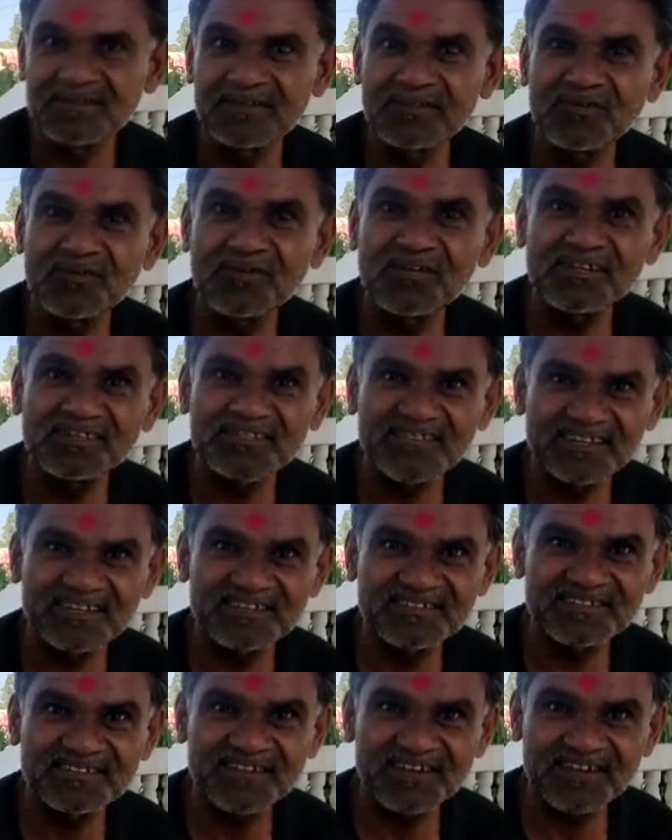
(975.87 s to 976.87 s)
सन
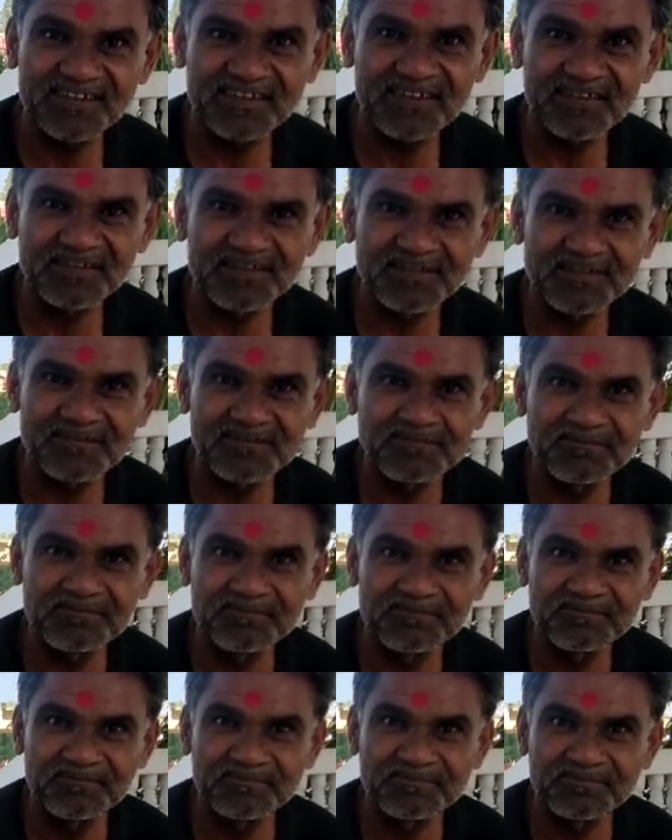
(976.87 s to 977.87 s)
2013 से कर रहे हैं
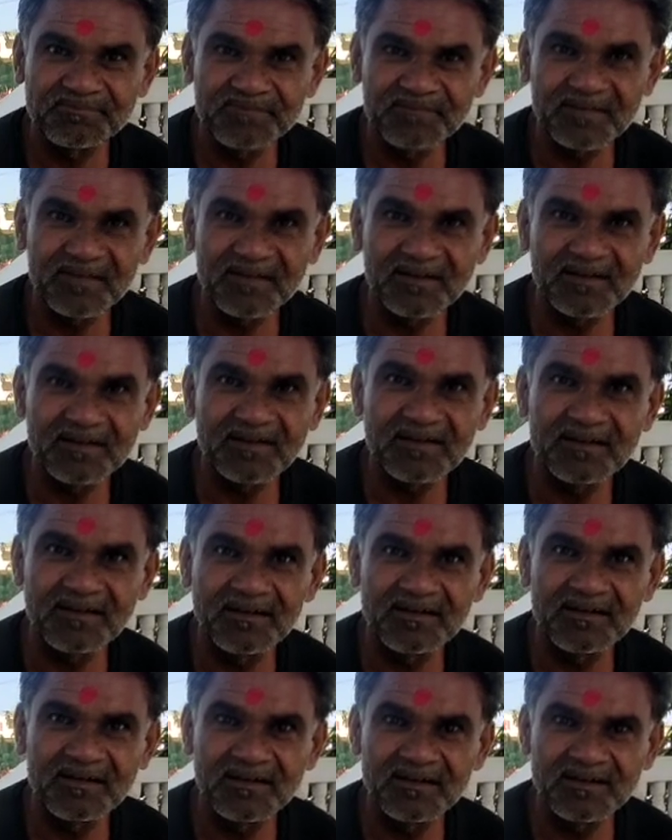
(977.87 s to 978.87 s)
अच्छा सन
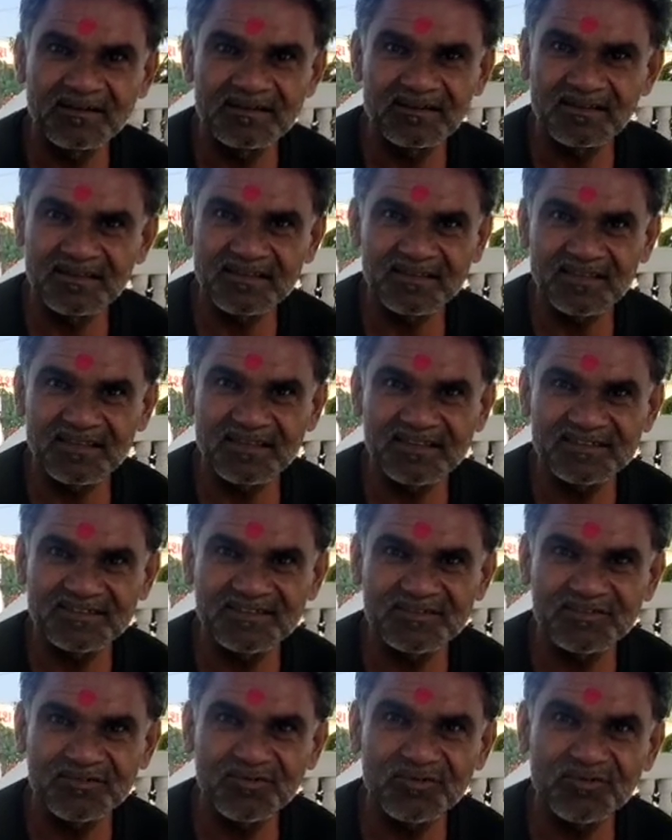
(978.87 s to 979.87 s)
2013 से तेरह
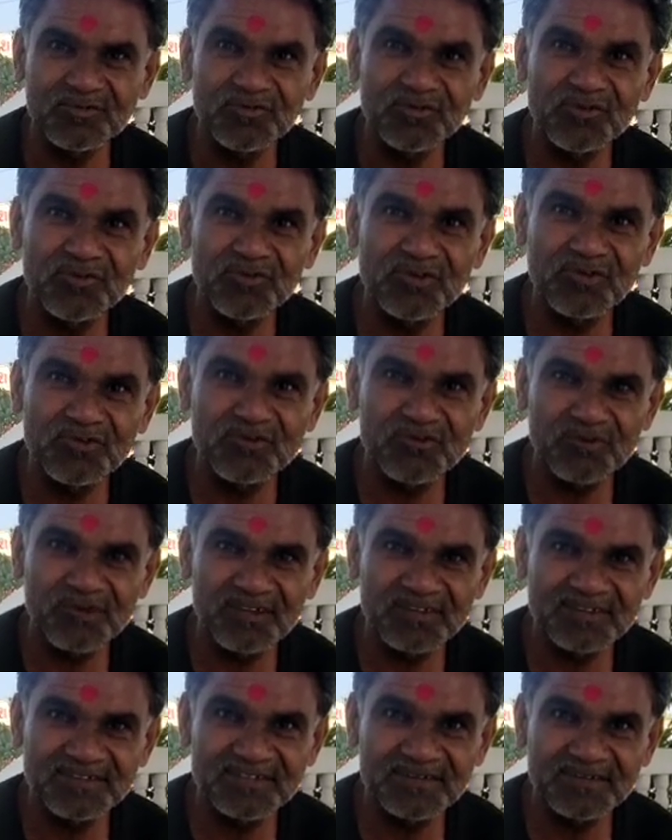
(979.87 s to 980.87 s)
से और जुड़े हुए गुरु
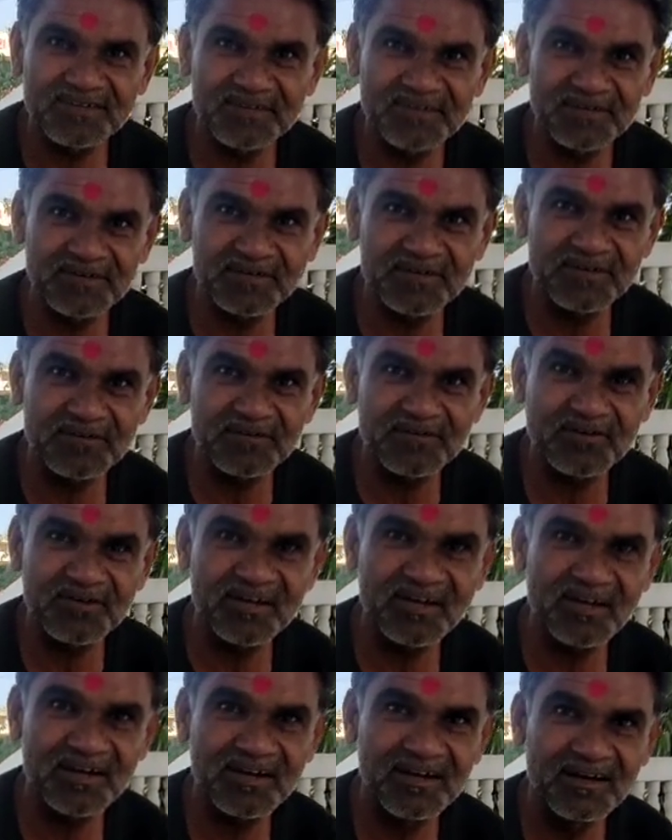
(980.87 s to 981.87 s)
महाराज से हम करीब करीब हो
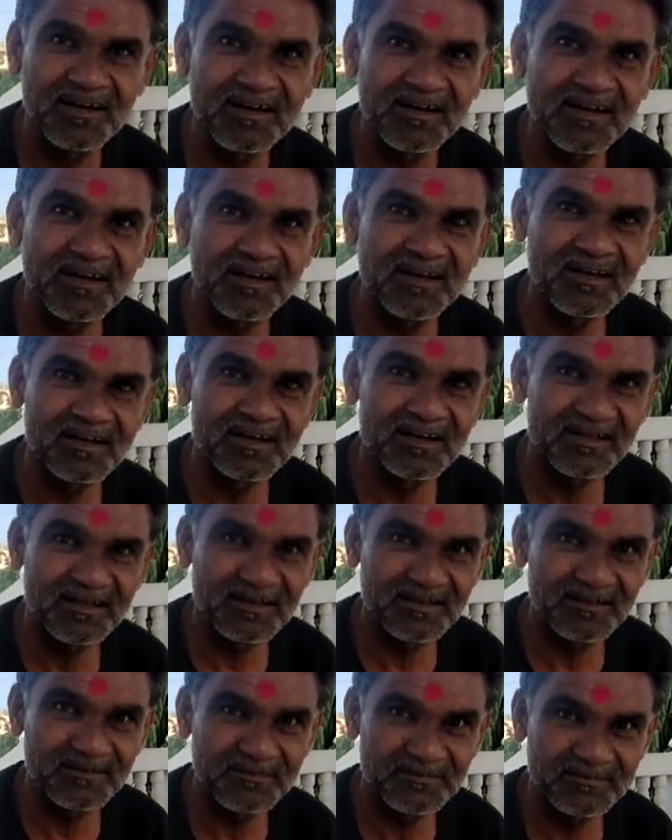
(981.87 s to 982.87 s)
गया
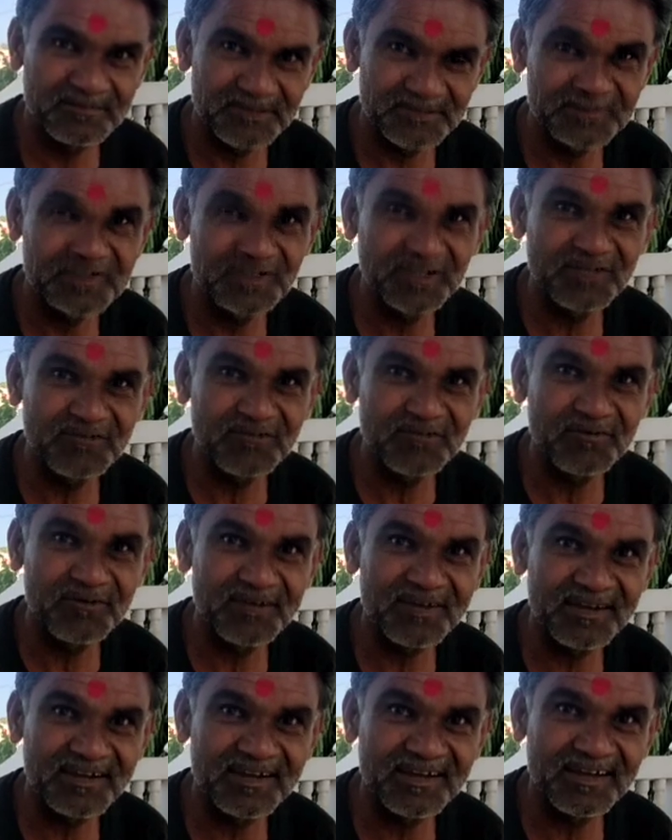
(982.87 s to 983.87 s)
जब से
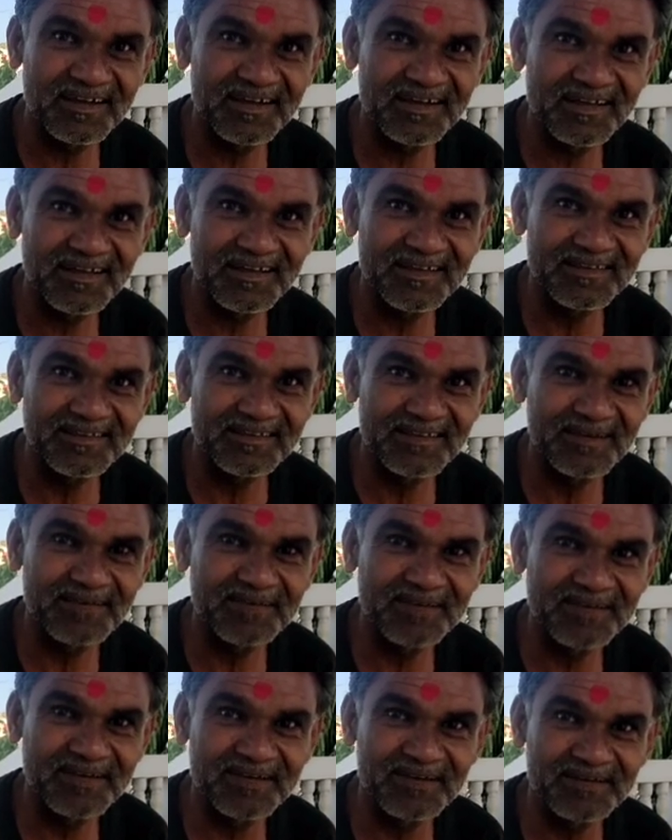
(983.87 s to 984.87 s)
उम्र
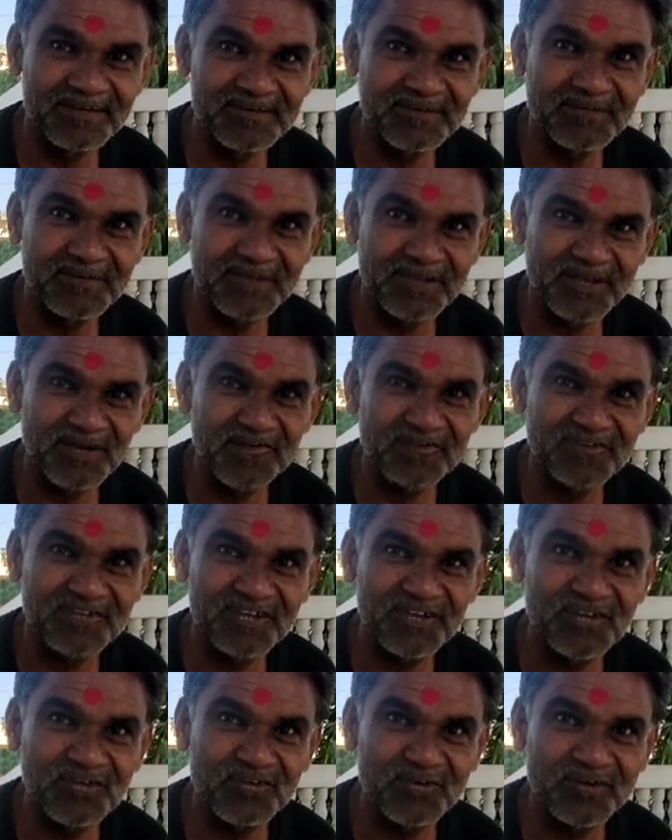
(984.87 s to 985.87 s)
जन्म है कम से कम इक्यावन
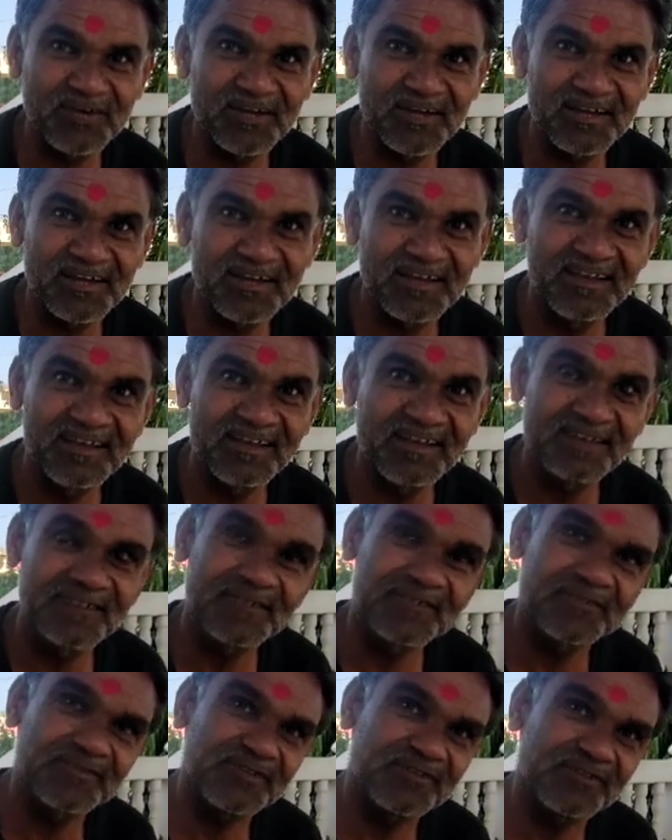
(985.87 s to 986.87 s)
साल की उम्र है अच्छा।
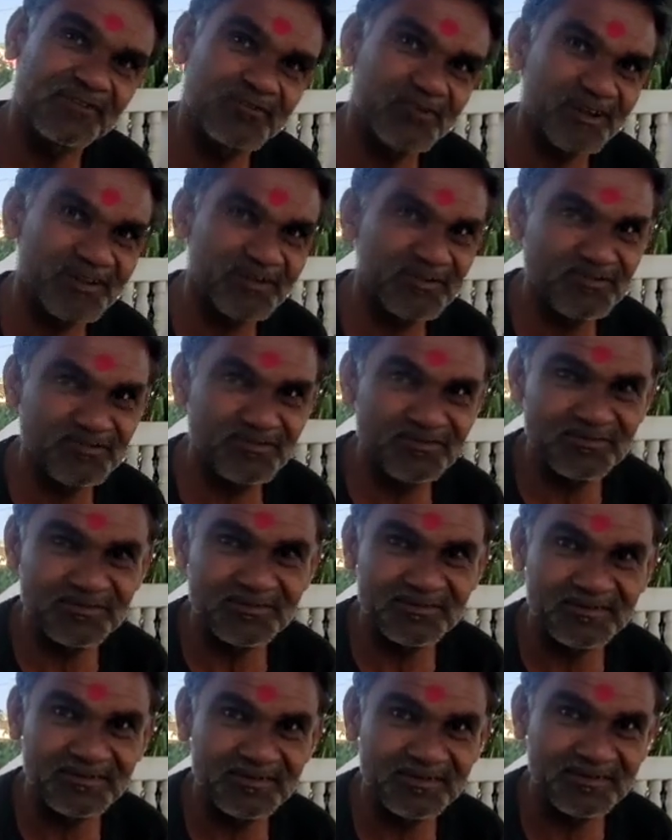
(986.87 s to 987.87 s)
जब से गुरु महाराज
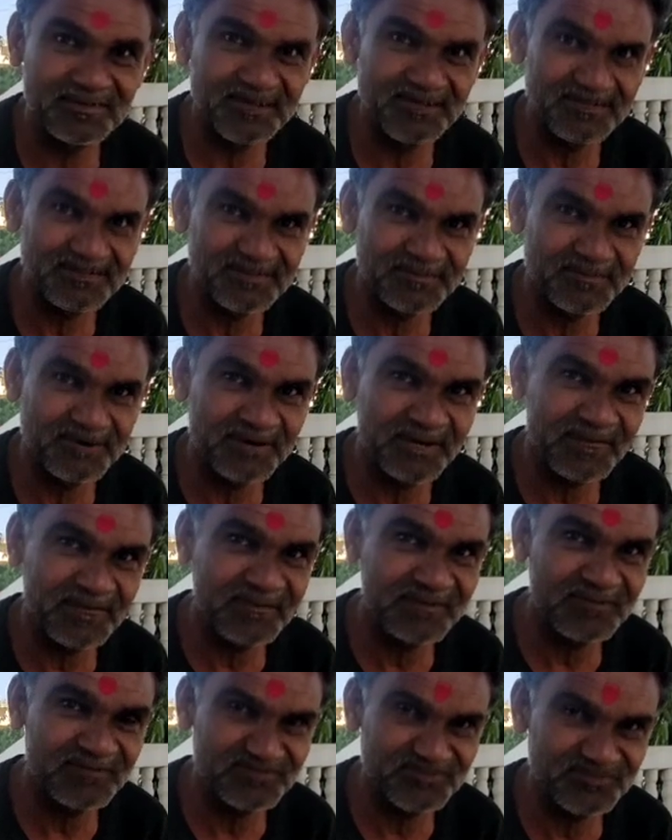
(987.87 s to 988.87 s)
को हर सब बारे
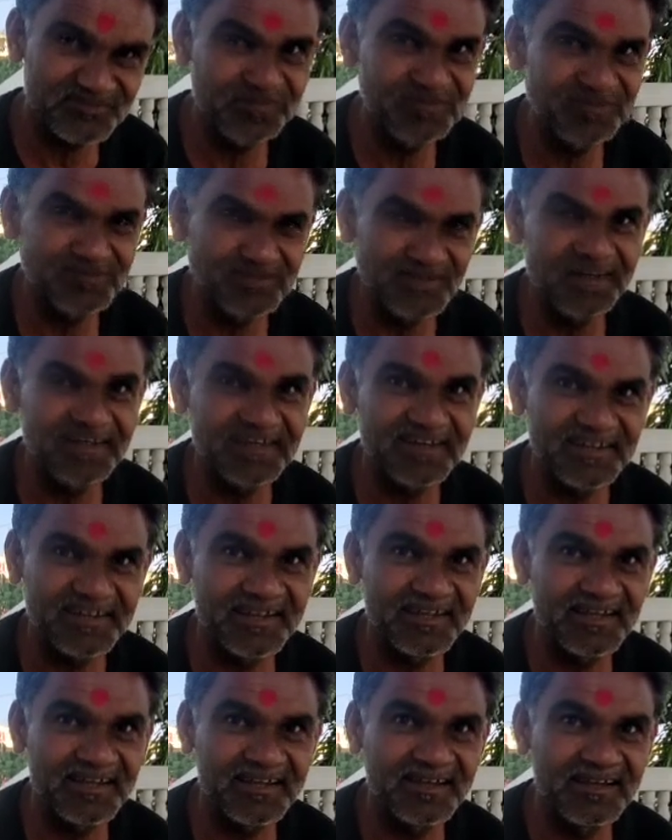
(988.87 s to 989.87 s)
में कुछ
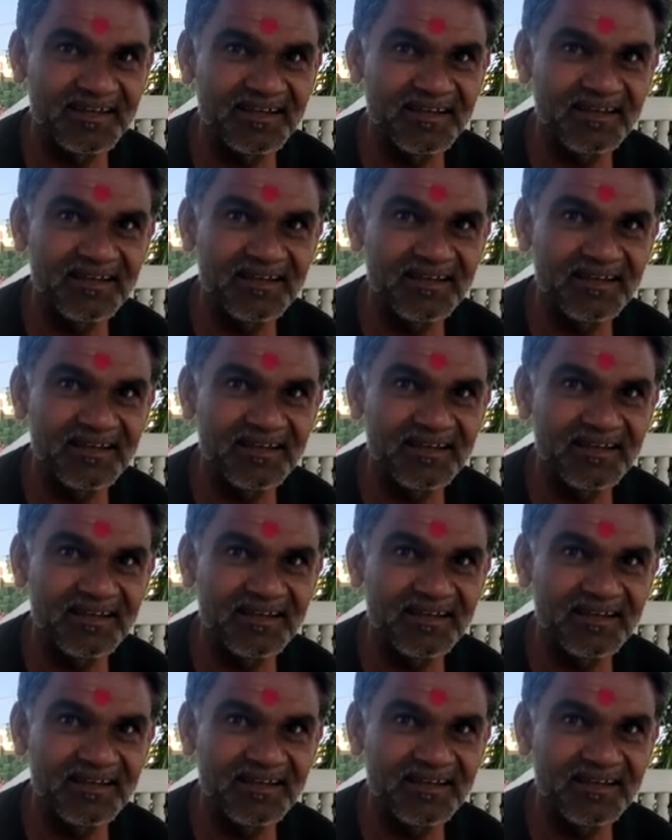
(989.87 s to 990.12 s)
जानकारी है